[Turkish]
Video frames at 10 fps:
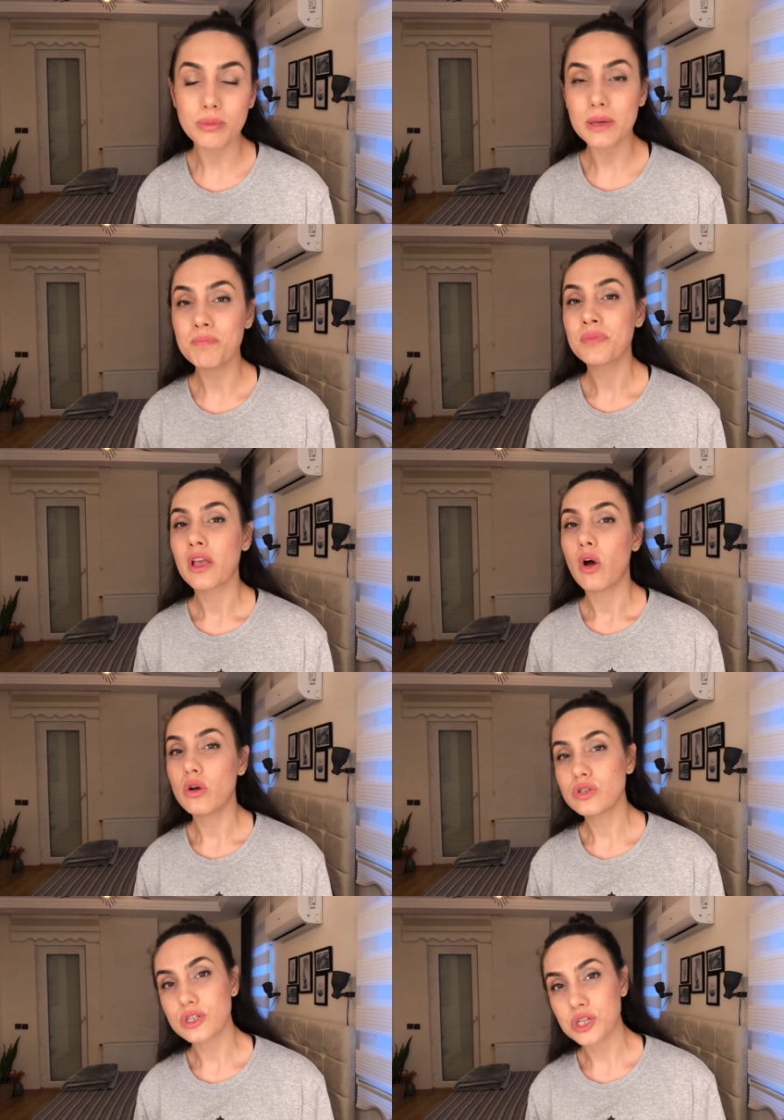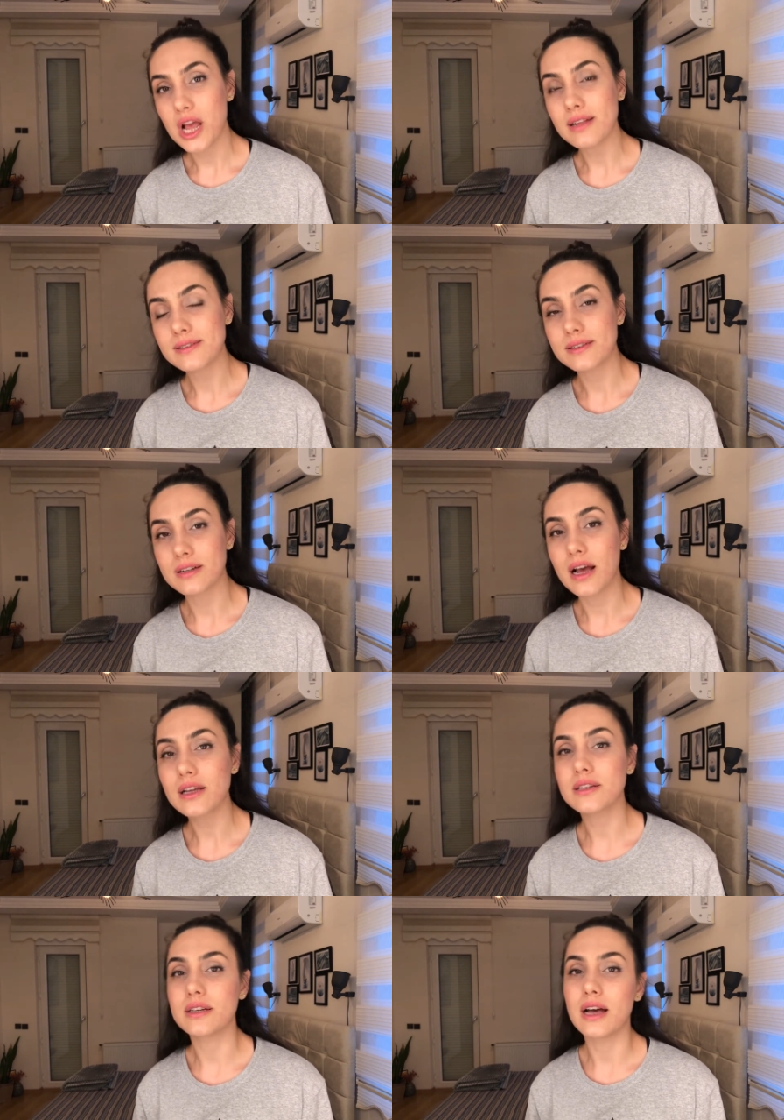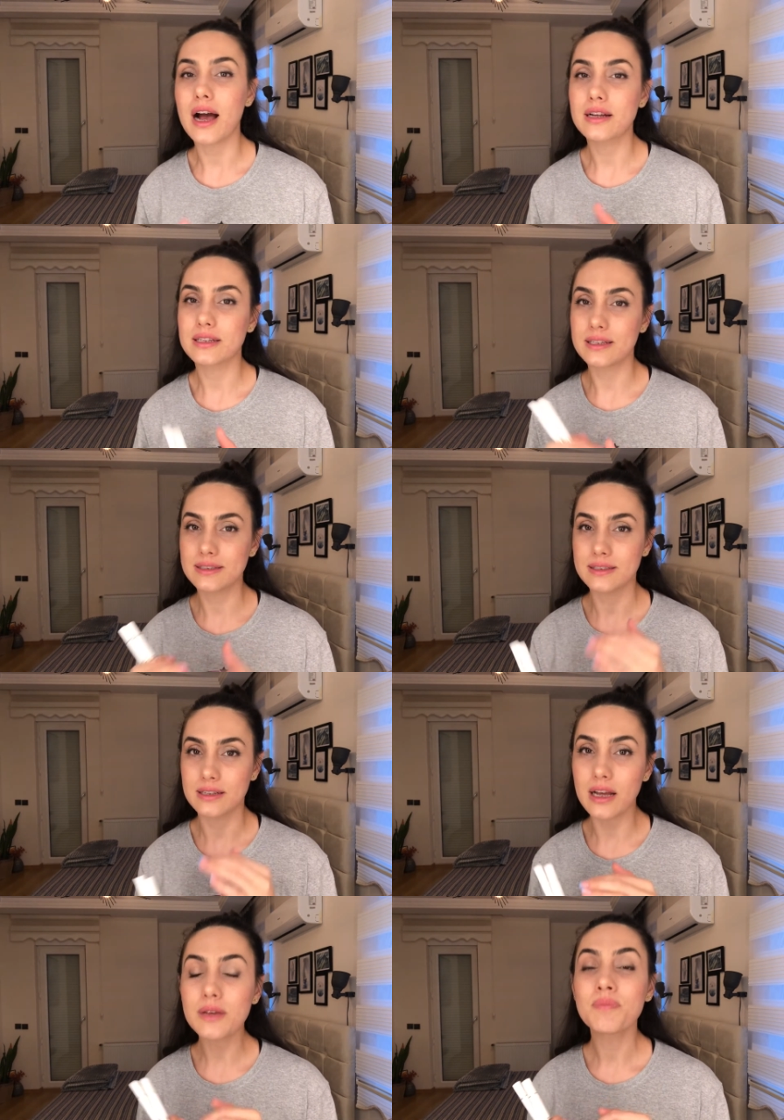Bir önce jel tırnak, e, akrilik tırnak.